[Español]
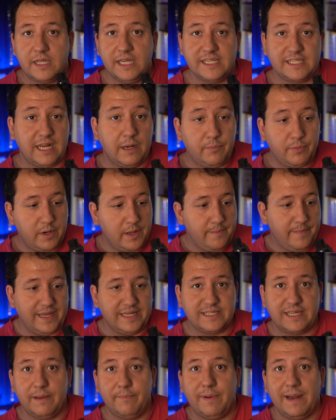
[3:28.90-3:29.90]
Que es que el problema
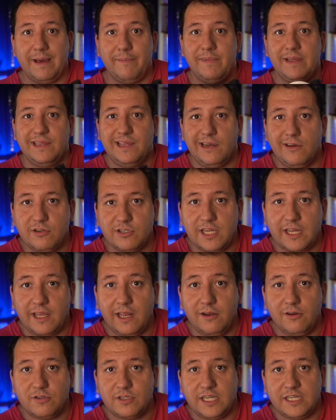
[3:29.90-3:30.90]
es que para meterlos aquí
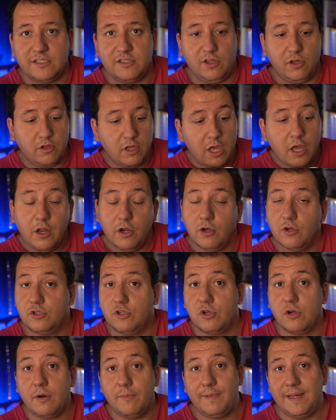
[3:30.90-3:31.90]
en los Gunstock no
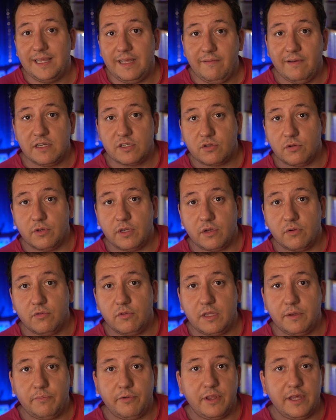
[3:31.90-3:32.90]
son compatibles con ningún
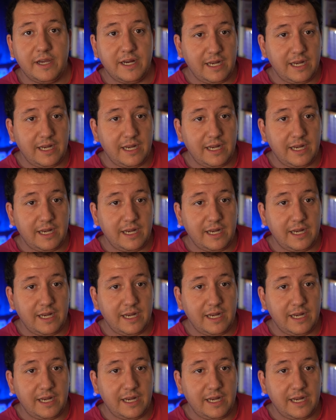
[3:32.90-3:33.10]
tipo de